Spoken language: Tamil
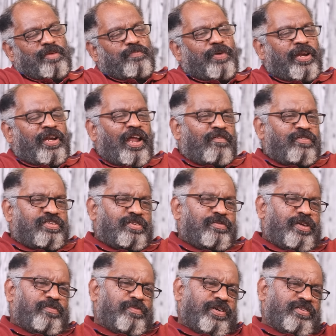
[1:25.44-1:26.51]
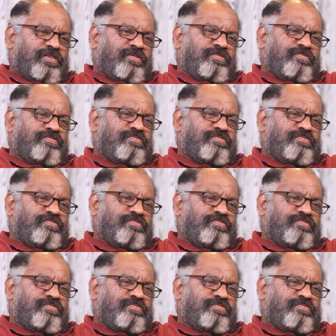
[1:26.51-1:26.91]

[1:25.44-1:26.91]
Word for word: இப்போ என்ன அவசியம் ஏற்பட்டது